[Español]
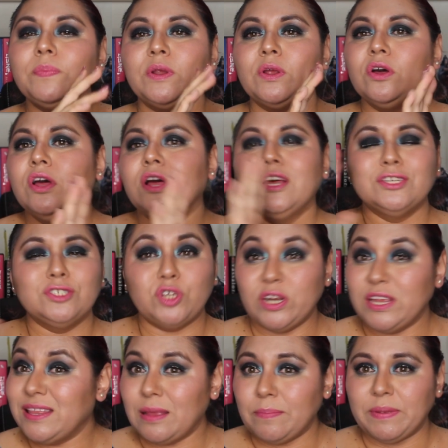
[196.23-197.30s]
pero
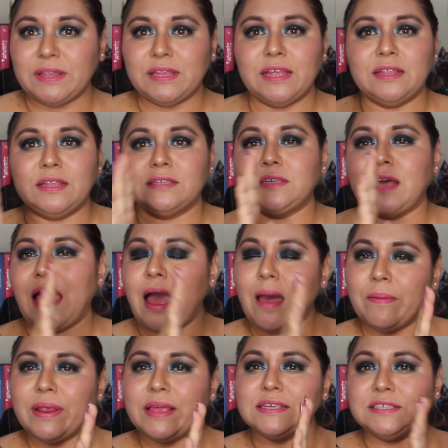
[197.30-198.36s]
son independientes.
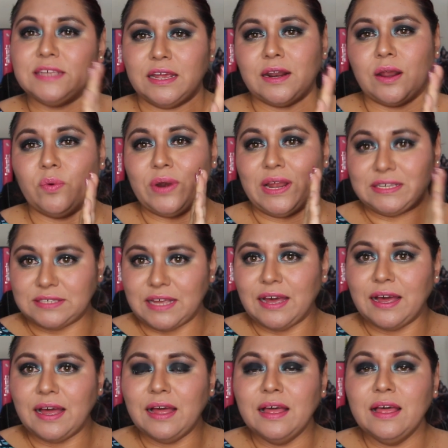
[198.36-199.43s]
Abre y cierra una saga,